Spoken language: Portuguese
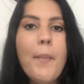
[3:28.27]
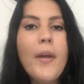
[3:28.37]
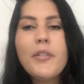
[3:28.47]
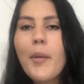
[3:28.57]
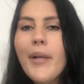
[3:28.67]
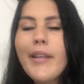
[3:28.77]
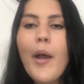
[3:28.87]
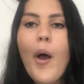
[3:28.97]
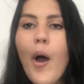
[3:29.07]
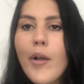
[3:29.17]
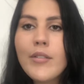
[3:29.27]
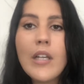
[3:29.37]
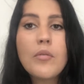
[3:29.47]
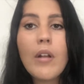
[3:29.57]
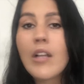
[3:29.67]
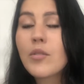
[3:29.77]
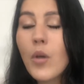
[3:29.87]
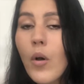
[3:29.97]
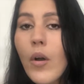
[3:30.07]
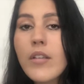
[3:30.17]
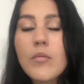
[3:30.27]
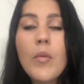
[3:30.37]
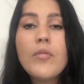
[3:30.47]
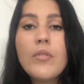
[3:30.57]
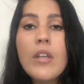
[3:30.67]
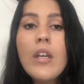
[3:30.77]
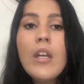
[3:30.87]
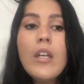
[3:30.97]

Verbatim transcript: pode acometer ossos, articulações, um monte de,